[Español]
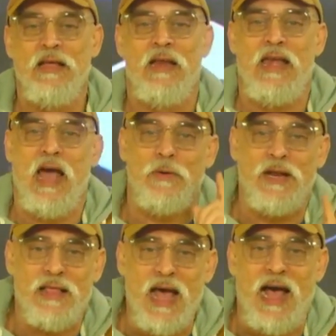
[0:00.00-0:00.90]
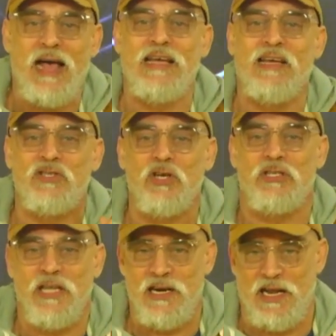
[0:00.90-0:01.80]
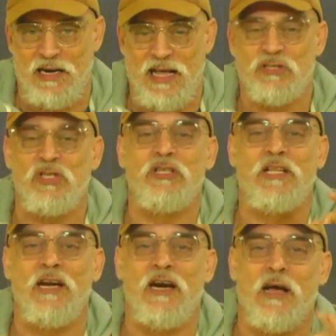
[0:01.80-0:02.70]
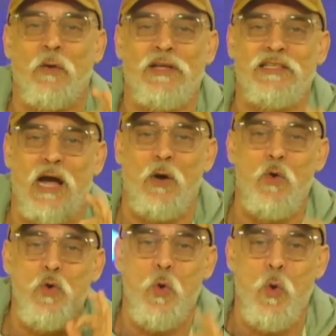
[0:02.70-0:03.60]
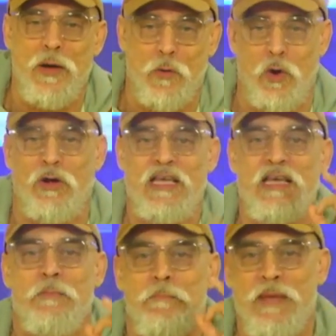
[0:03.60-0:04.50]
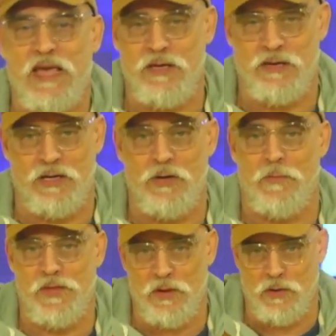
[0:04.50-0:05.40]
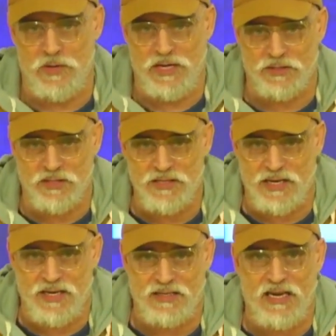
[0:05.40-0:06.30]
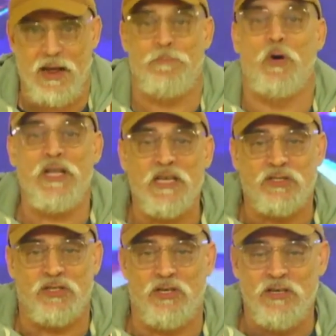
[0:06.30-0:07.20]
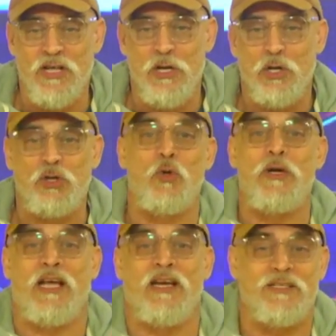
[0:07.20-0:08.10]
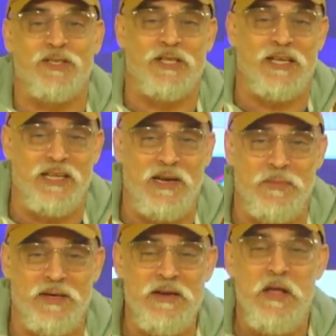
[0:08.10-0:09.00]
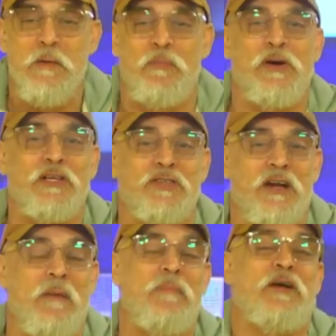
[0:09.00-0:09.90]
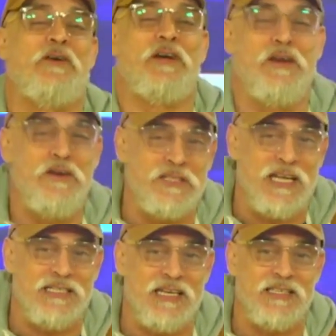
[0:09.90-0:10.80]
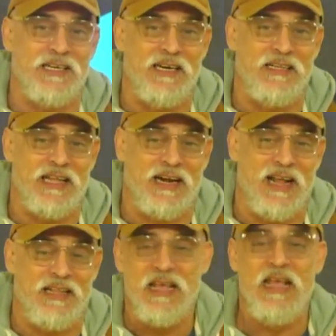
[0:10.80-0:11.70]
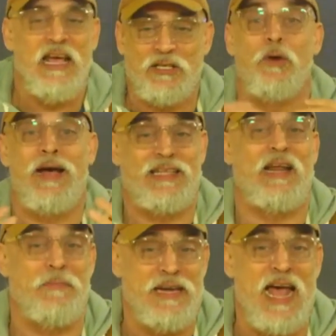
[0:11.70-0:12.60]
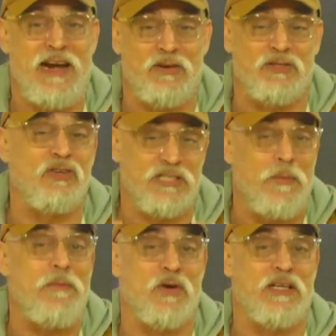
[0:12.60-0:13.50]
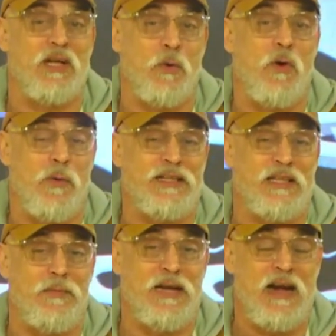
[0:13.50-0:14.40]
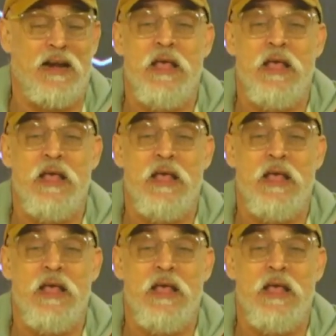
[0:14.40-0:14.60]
La verdad hay que sostenerla. Sostenerla cuesta un huevo y medio en los medios de comunicación de Argentina. Por eso surgen estos streaming, por eso las mejores notas se hacen en Internet. Eso va a terminar, nosotros sabemos que este juego va a terminar